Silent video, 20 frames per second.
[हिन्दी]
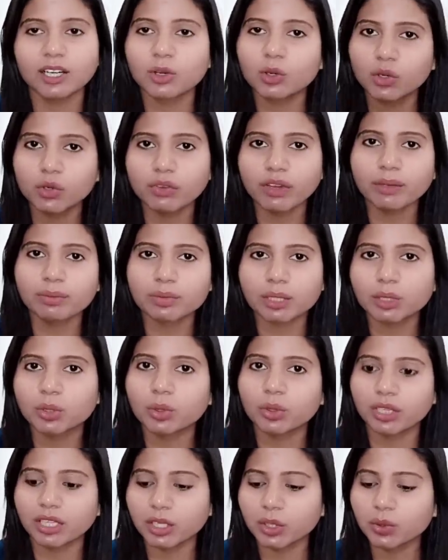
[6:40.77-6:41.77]
गुड वाइब्स के
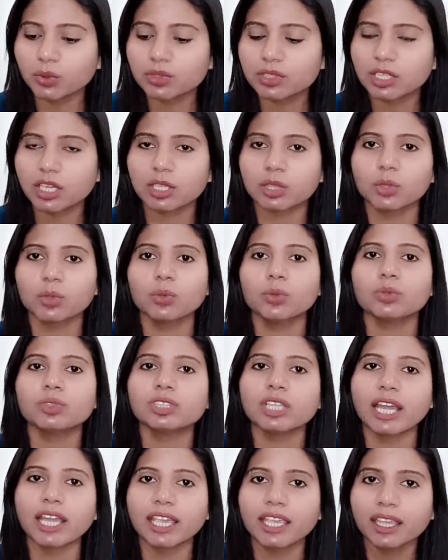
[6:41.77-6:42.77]
टोनर यूज करती हूँ
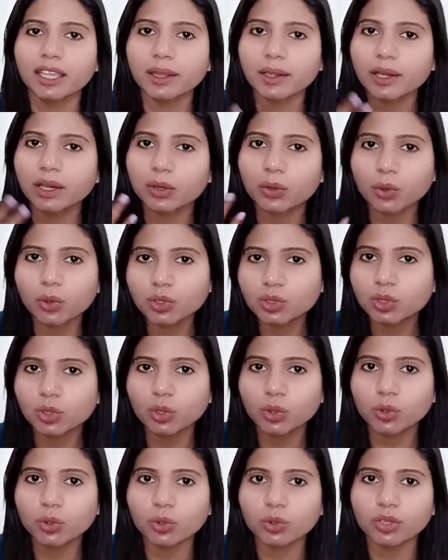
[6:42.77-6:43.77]
चाहे रोज
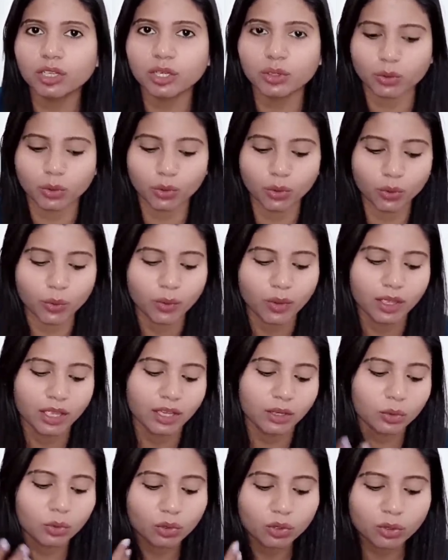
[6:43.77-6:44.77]
ग्लो टोनर हो
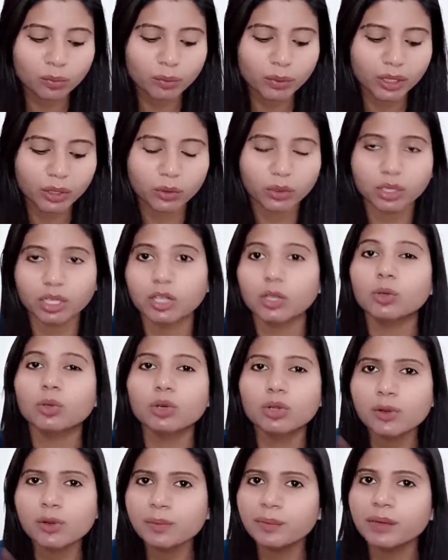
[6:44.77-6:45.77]
कुकुम्बर डोनर हो हाँ,
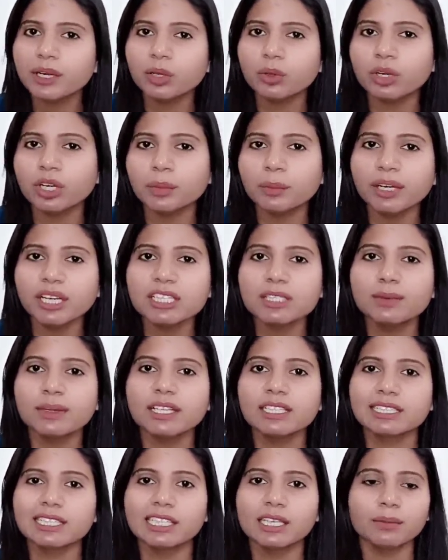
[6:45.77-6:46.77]
कुकुम्बर डोनर मैंने इस बार
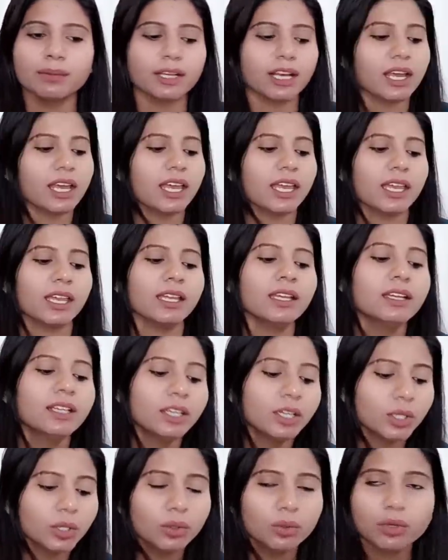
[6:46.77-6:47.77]
इसलिए मंगाया है
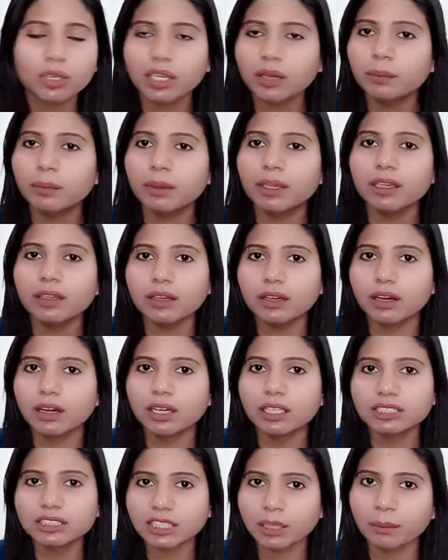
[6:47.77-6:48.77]
क्योंकि अभी
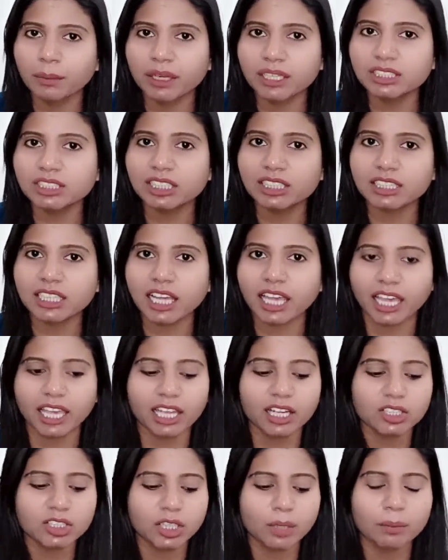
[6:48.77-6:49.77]
आ, समर चल रहा
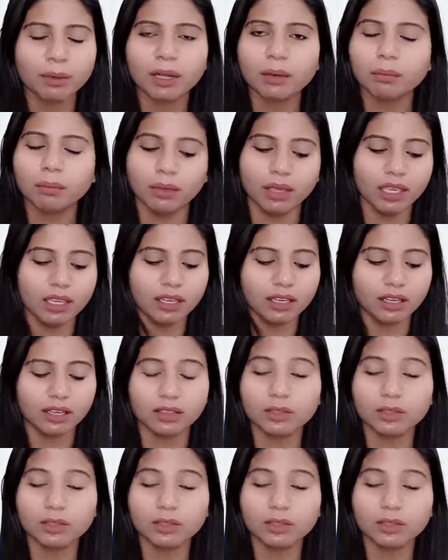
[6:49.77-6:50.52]
है समर में